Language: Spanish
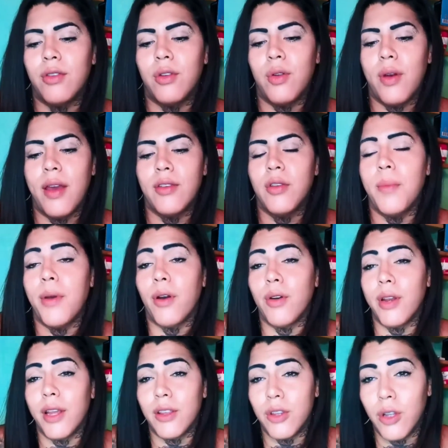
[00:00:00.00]
todo eso, me
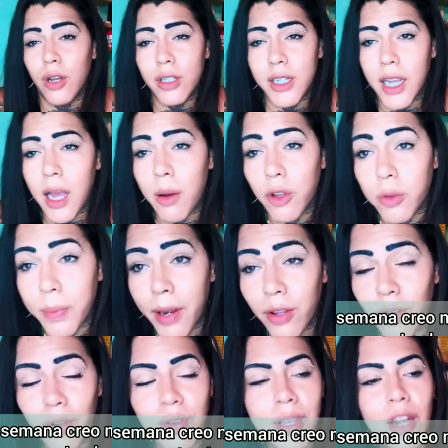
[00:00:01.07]
conectó, checamos
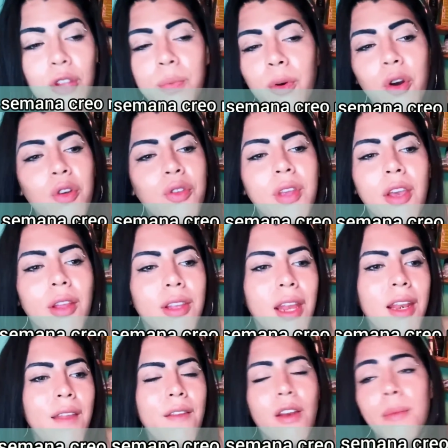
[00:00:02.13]
precios y a los pocos días yo tenía
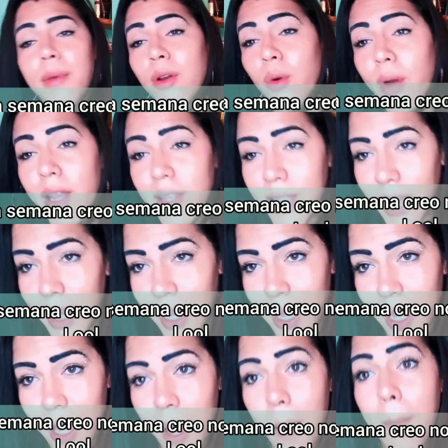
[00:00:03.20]
dinero en mi cuenta
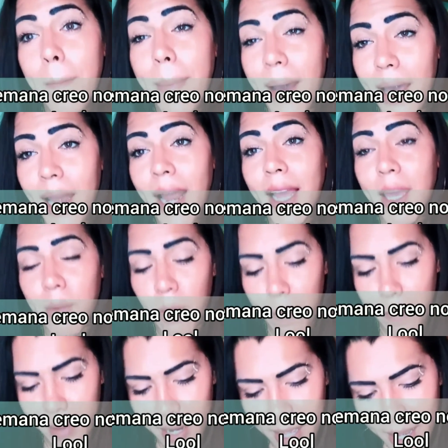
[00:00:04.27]
para que me
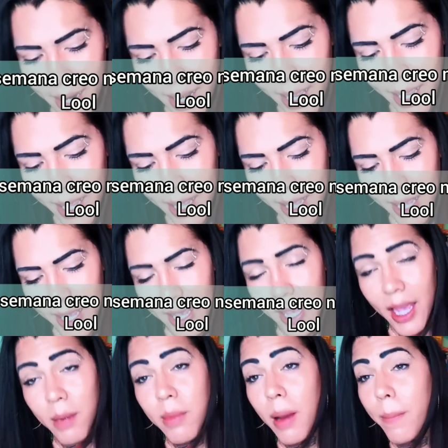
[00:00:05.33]
operara. Eh,
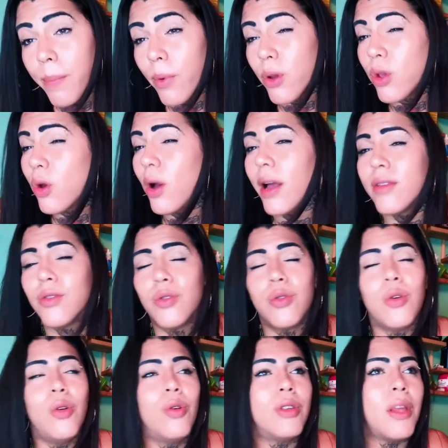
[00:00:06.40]
él me apoyó
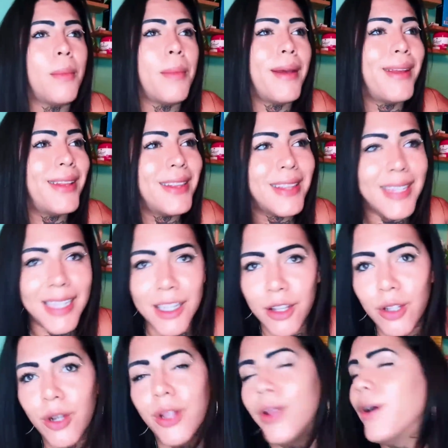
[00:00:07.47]
absolutamente en
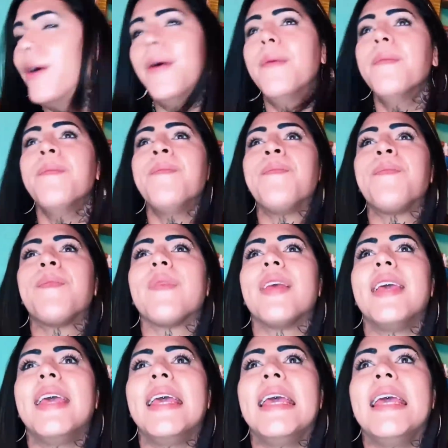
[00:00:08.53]
todo
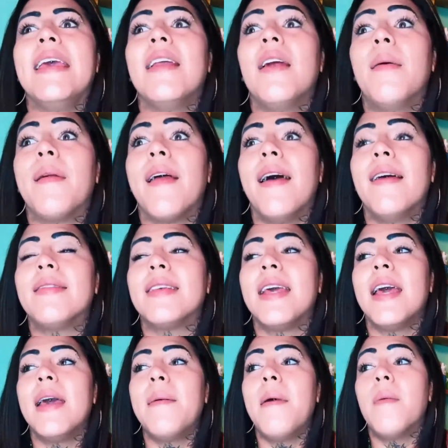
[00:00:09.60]
y la verdad es
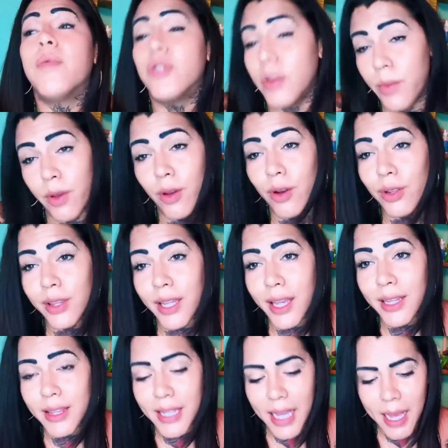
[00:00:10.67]
que me puso muy
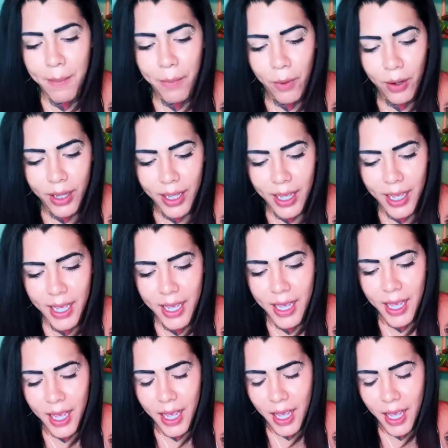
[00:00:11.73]
contenta porque